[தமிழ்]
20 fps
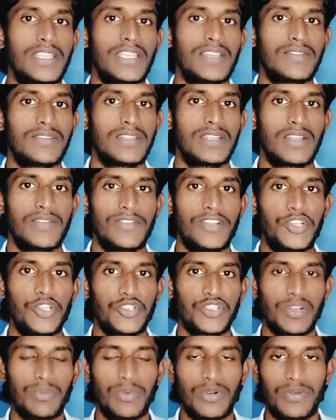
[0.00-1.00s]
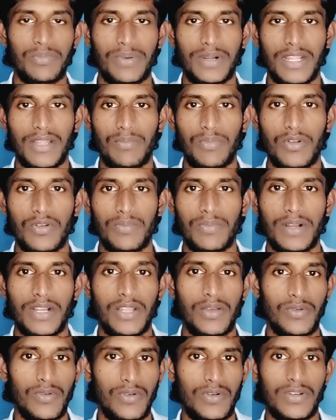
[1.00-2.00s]
நீங்கள் வந்து நான் வீடியோஸ் அப்லோட் பண்ண அப்லோட்
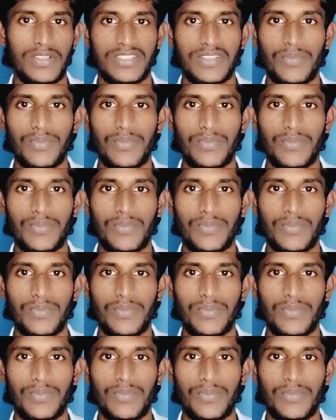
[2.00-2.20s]
பண்ண உங்களோட